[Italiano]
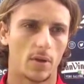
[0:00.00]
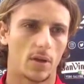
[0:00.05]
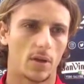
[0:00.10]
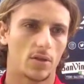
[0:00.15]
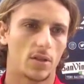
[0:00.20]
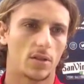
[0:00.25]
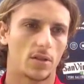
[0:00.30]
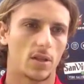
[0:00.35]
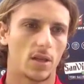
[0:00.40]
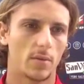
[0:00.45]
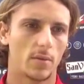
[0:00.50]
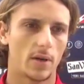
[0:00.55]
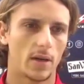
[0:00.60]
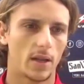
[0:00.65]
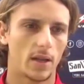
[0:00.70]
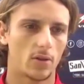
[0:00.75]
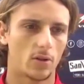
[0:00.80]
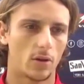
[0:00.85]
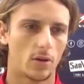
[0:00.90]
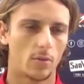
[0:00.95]
il regista
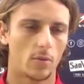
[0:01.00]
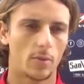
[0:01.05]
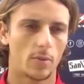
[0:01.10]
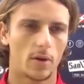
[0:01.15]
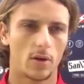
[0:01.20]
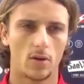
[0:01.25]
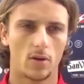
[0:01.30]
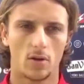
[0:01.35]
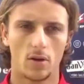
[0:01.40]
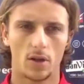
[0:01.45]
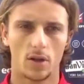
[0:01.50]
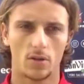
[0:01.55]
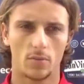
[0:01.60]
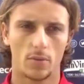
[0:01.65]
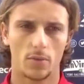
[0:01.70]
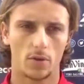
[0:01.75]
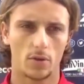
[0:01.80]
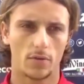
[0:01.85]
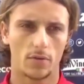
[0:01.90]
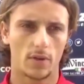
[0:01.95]
magari tocco più palloni,
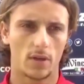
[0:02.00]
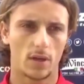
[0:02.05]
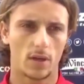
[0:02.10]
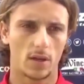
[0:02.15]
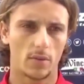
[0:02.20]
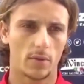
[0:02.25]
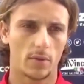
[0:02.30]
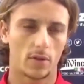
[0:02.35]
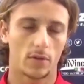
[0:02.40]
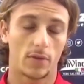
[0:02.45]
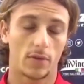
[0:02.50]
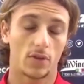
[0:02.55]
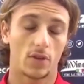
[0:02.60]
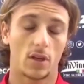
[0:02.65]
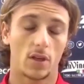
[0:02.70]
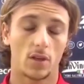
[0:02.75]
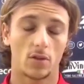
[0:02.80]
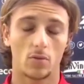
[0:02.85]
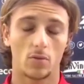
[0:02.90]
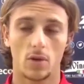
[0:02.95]
posso far, posso far
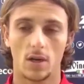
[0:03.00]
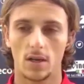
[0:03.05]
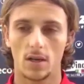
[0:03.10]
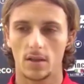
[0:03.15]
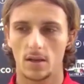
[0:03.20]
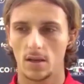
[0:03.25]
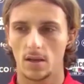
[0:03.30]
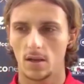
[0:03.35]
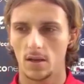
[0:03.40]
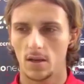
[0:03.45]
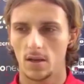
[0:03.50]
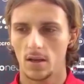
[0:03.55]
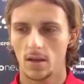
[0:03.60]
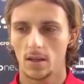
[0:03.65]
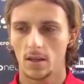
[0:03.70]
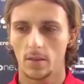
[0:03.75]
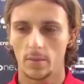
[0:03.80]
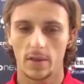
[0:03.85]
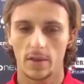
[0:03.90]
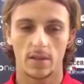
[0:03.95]
girare la squadra,
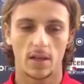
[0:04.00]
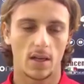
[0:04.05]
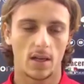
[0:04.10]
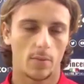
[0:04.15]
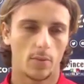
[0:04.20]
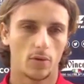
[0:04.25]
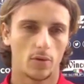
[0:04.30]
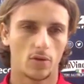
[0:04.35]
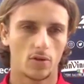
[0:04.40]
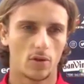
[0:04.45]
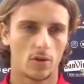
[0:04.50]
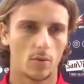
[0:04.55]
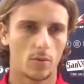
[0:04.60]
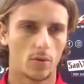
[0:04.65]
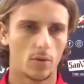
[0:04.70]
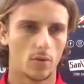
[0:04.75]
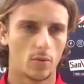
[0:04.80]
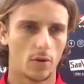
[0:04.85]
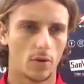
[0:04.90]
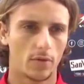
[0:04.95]
da mezzala appunto sono
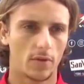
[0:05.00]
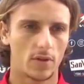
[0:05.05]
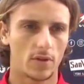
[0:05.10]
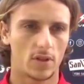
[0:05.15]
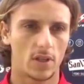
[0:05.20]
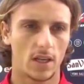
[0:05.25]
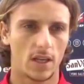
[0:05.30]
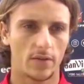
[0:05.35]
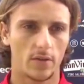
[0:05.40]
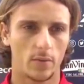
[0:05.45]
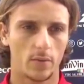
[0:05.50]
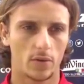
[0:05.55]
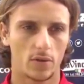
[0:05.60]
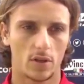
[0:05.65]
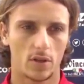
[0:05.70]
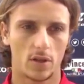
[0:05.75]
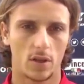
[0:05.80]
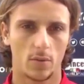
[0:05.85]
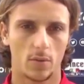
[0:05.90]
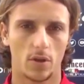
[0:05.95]
più, più offensivo, posso
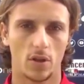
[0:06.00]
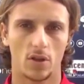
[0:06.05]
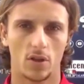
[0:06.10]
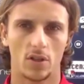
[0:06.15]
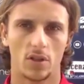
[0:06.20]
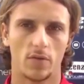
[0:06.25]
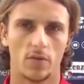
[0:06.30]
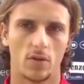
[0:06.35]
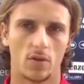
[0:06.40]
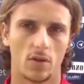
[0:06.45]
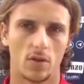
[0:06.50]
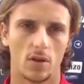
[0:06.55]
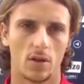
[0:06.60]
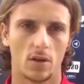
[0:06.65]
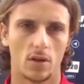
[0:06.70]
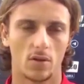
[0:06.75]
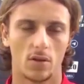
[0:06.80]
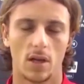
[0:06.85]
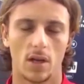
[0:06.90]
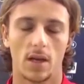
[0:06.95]
essere più decisivo
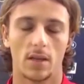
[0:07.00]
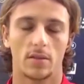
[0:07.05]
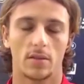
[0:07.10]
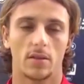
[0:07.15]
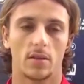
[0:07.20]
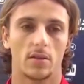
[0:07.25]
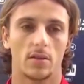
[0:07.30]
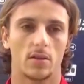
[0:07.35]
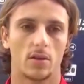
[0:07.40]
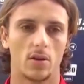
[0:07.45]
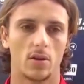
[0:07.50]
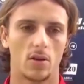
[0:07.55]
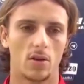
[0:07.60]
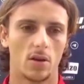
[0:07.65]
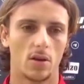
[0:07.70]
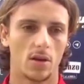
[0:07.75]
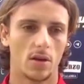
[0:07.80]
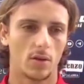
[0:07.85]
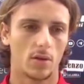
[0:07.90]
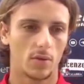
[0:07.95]
con, con assist,
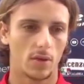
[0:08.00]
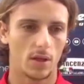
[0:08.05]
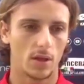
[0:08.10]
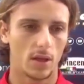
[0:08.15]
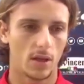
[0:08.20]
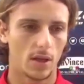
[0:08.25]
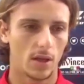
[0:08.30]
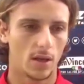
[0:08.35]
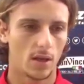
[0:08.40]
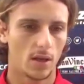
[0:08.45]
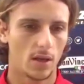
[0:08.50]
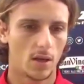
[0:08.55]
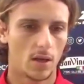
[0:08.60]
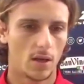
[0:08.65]
gol, quindi